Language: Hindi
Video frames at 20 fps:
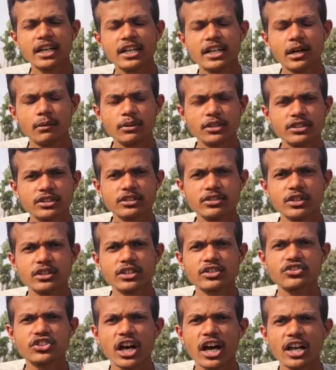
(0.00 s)
हमने इसको दिया था
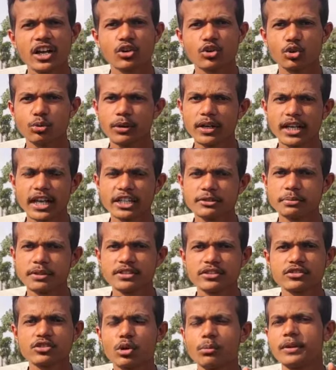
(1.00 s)
चार अक्टूबर के आसपास
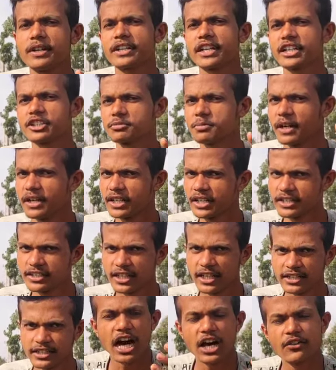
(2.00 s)
इसको हमने ट्रांसप्लांटिंग
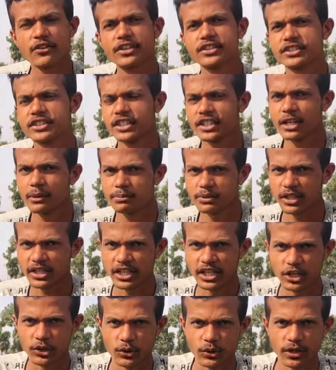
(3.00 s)
दिया था हार्वेस्ट ये कब तक
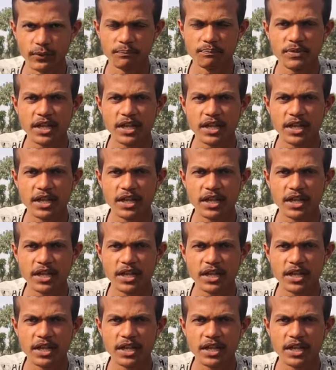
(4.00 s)
रेडी हो गया